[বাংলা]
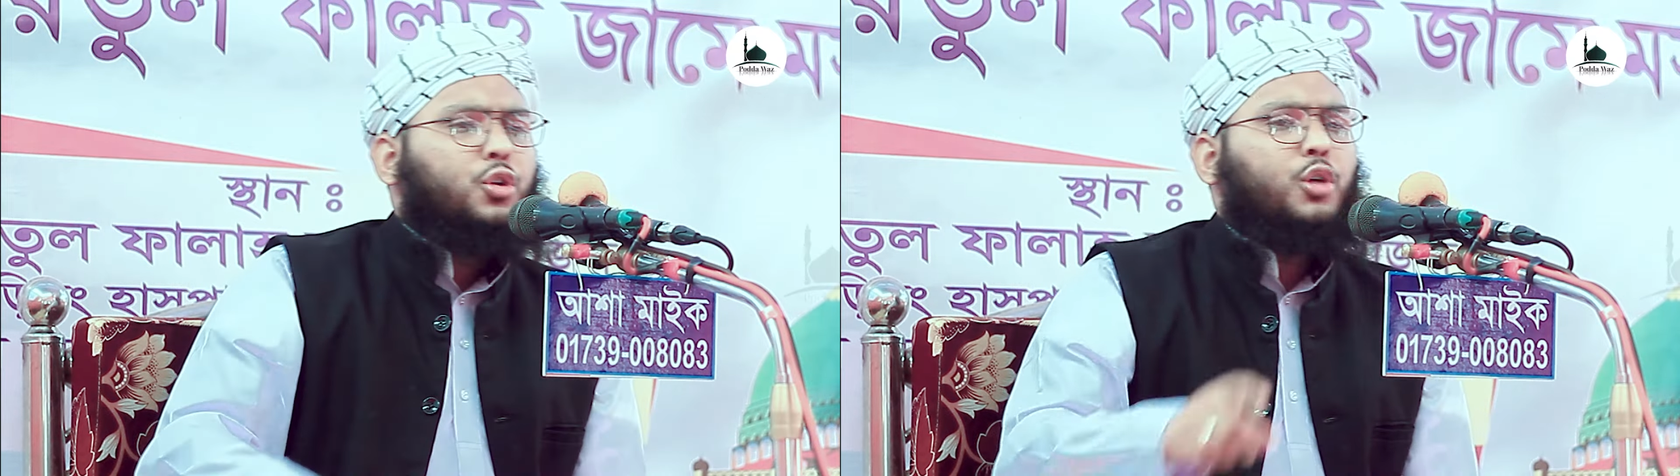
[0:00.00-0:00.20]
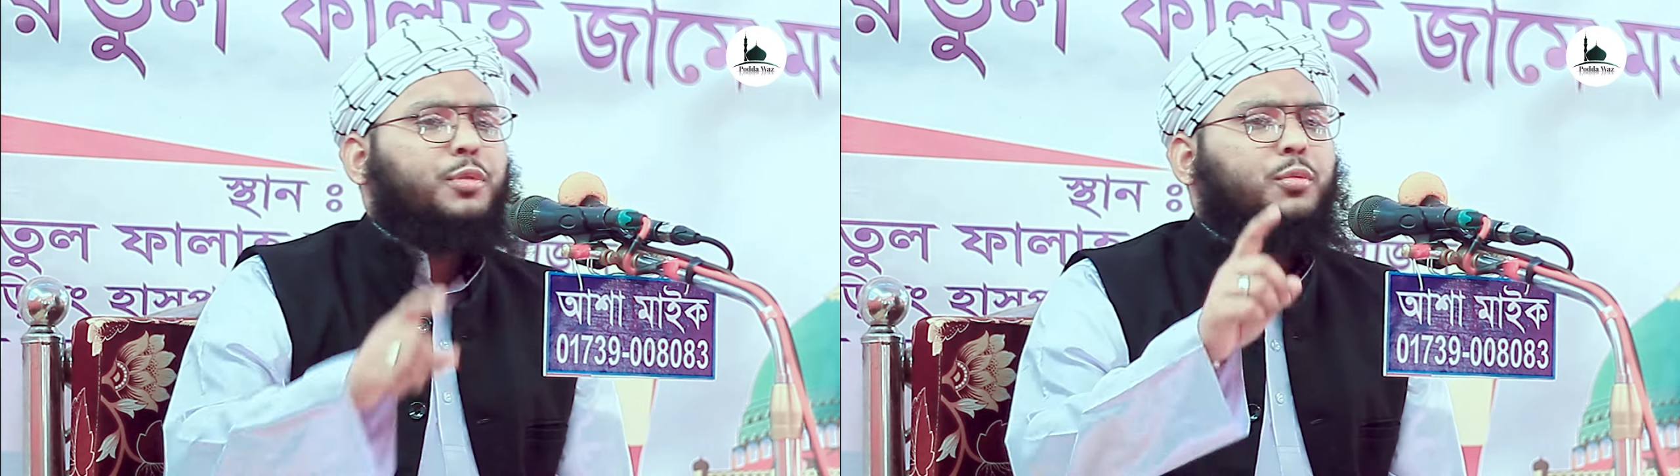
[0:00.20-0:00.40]

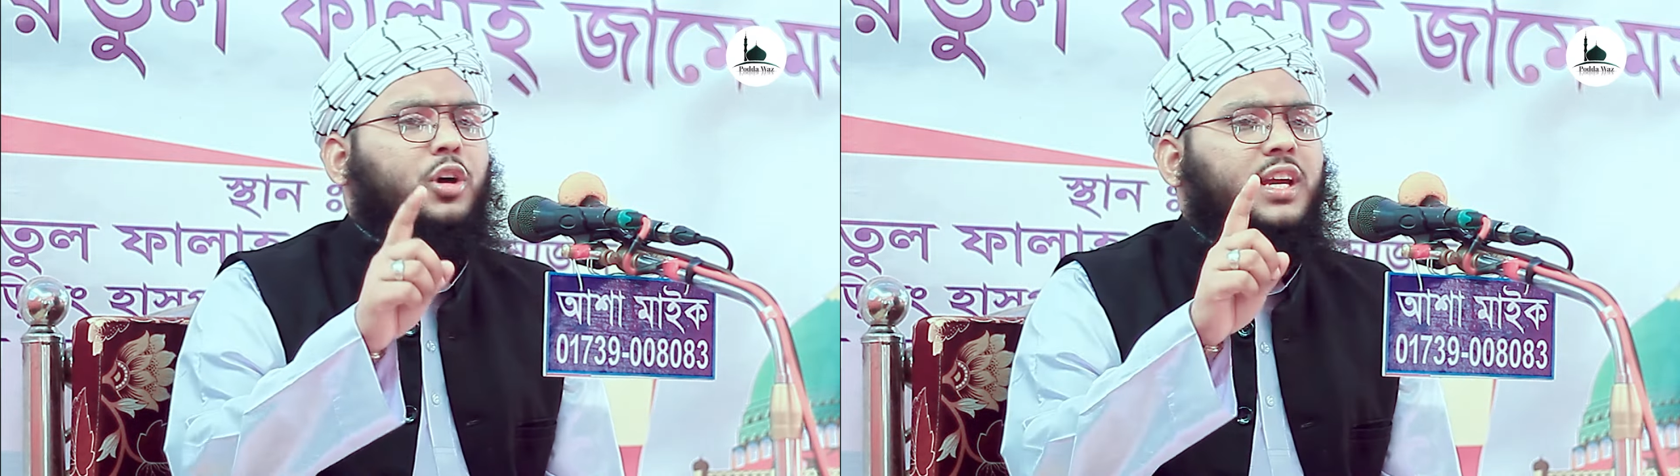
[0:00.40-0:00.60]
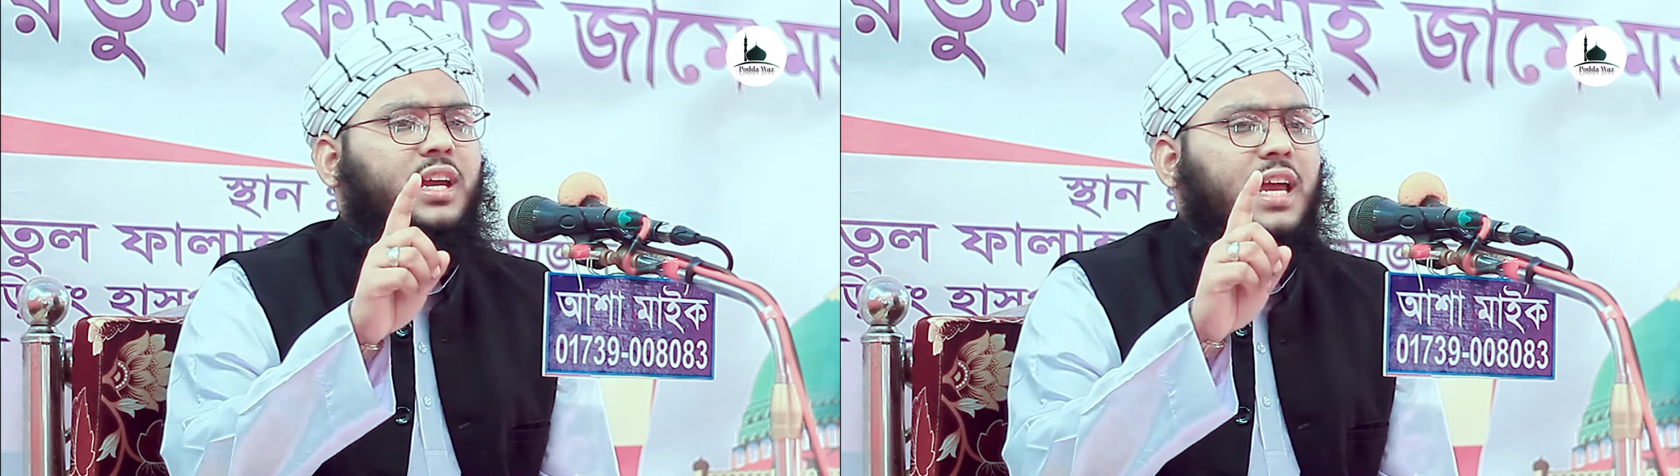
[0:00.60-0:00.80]
নবী
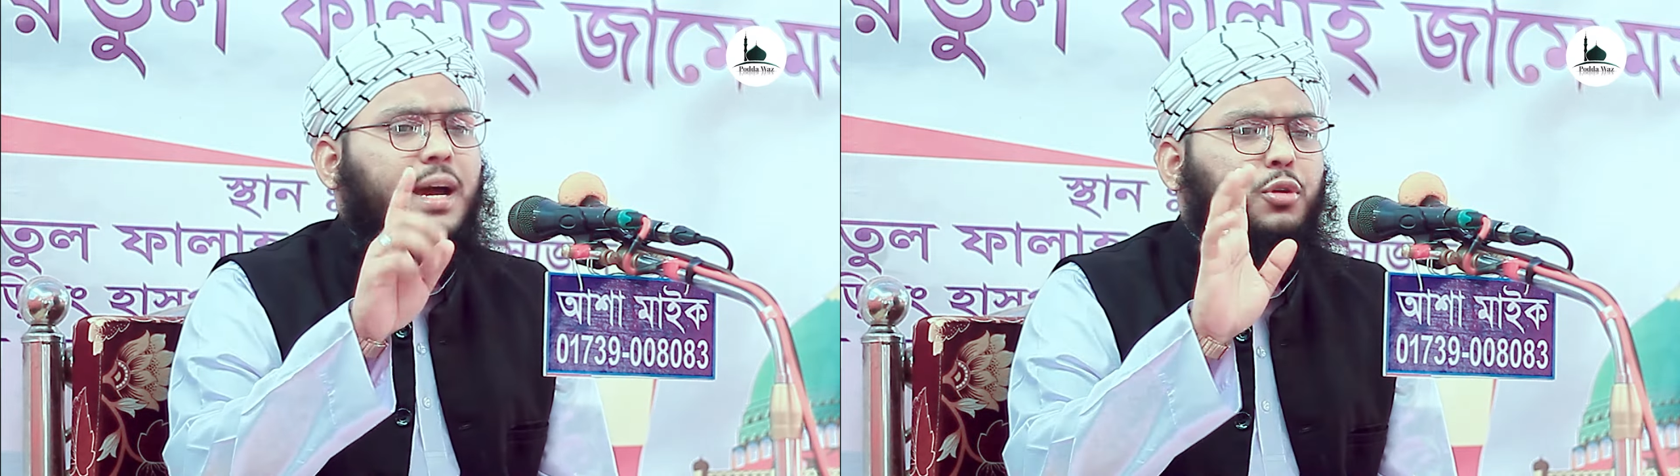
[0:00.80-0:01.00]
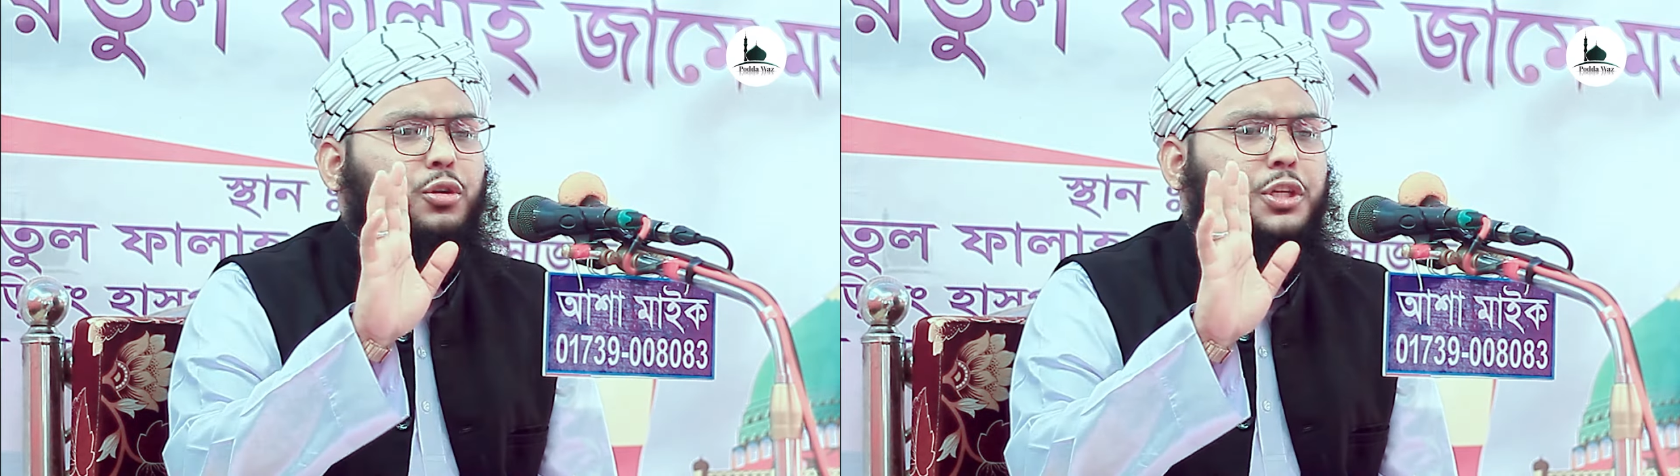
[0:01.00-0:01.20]
বলে
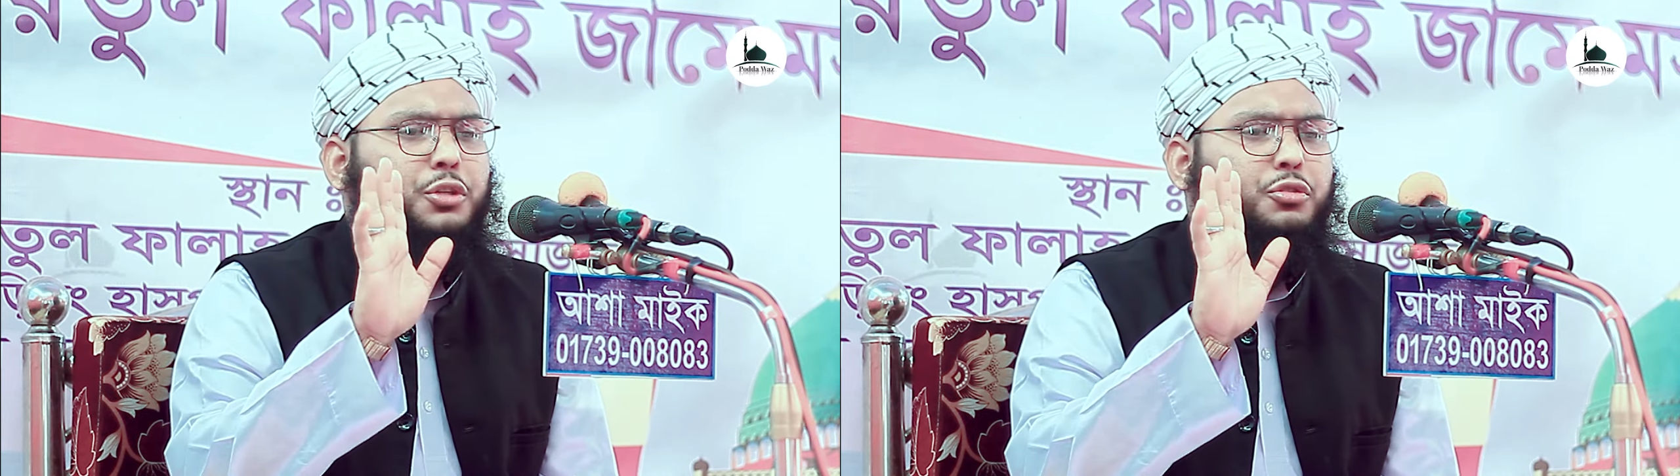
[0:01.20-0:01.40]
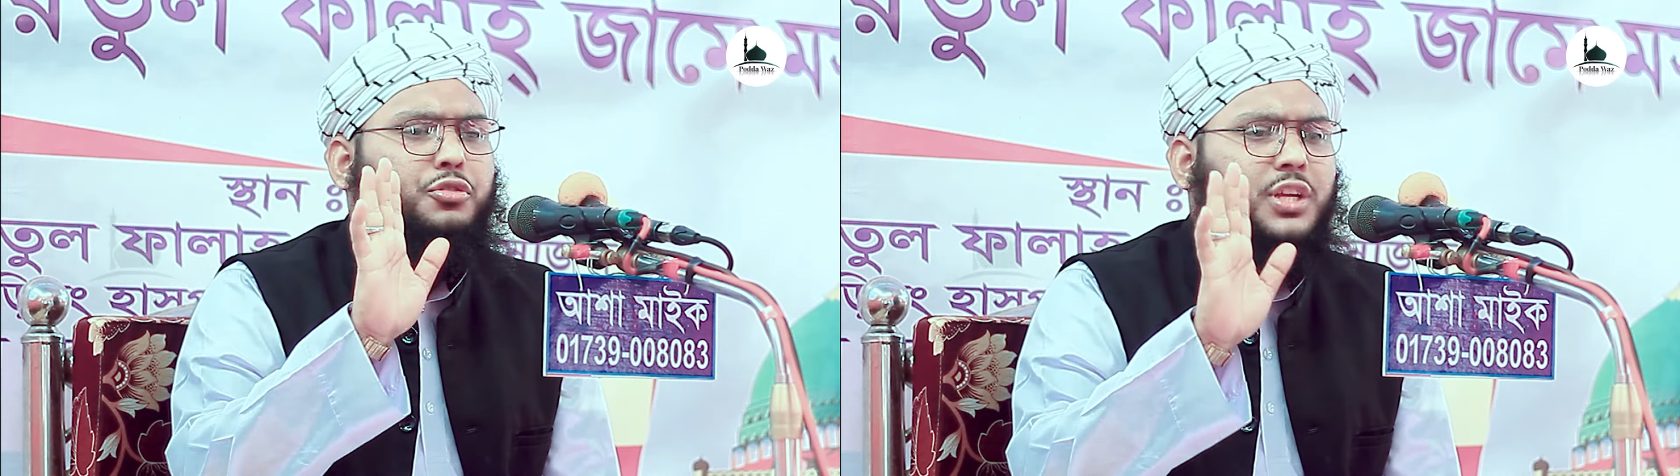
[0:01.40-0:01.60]
এমন কিছু